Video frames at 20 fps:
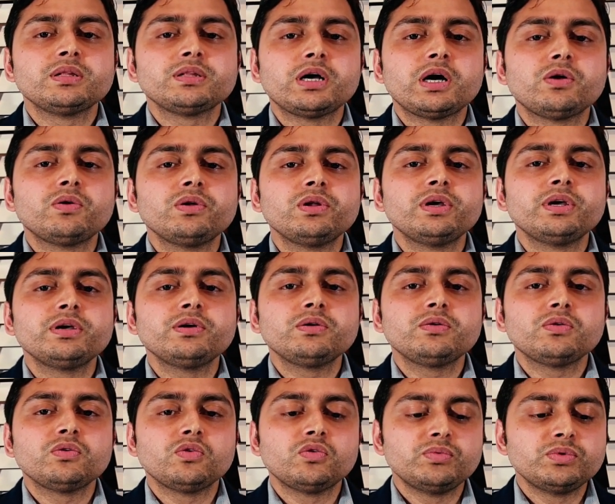তাহলে
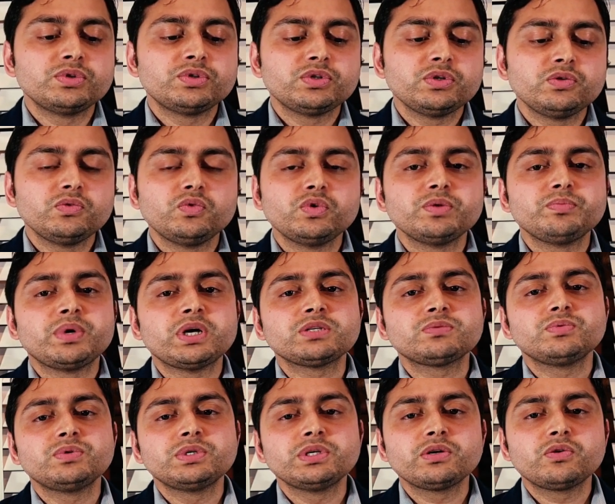অবশ্যই ওই
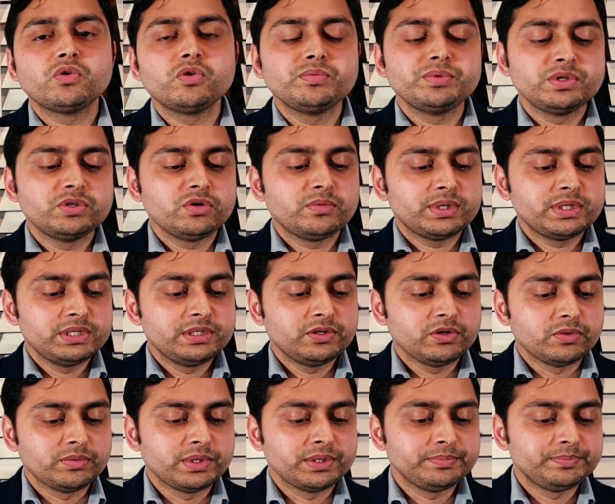পাসপোর্টের কপি জমা দিতে
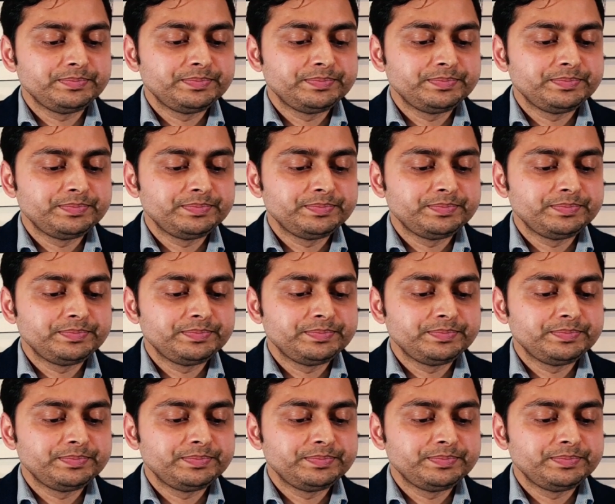হবে